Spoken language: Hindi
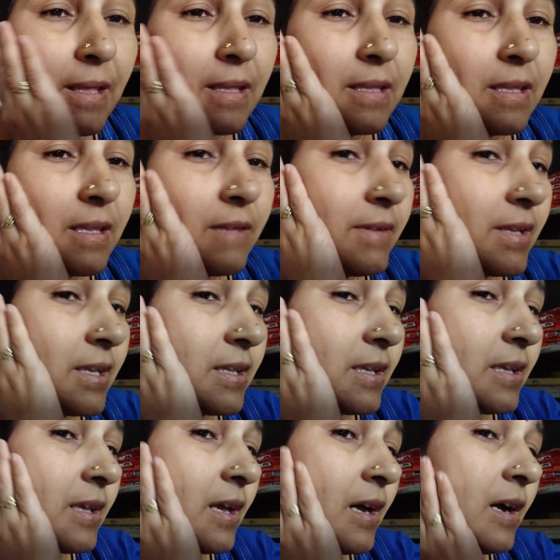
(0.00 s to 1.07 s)
इसकी वजह से
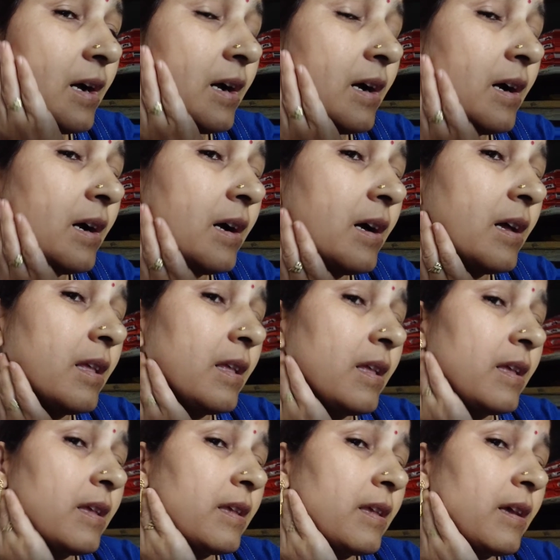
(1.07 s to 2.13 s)
यहाँ
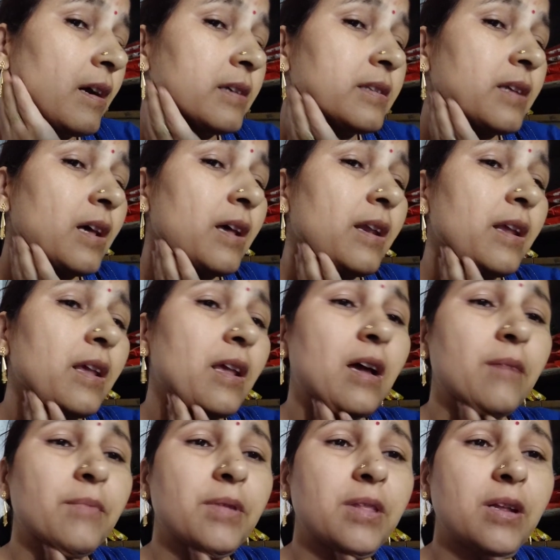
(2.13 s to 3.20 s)
यहाँ सारे
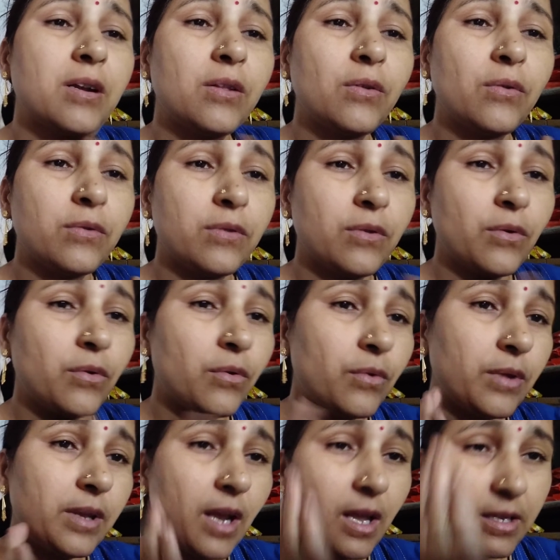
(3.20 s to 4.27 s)
यहाँ में दर्द हो तो हो
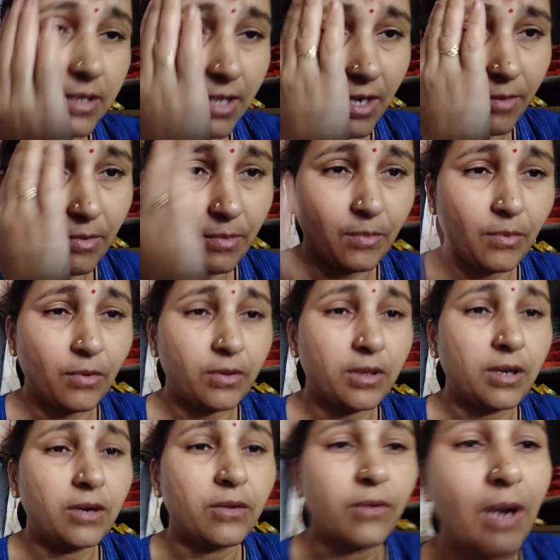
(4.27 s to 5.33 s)
ही रहा है सर में भी बहुत
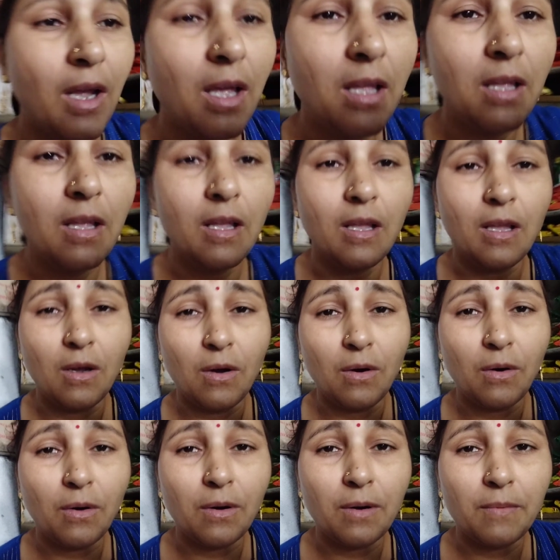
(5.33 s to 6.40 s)
दर्द हो रहा
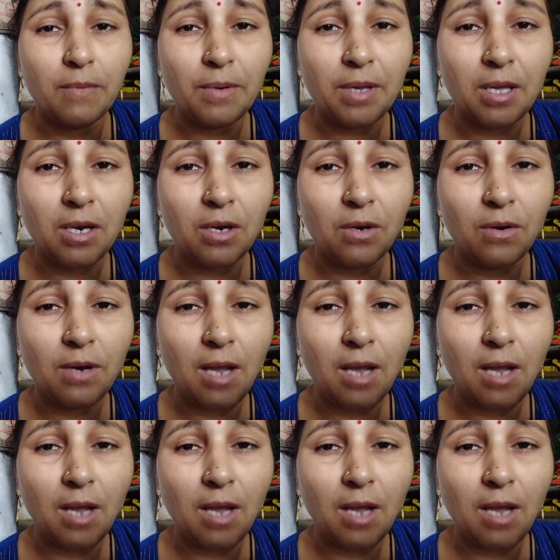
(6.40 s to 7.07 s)
है और मैं कर रही हूँ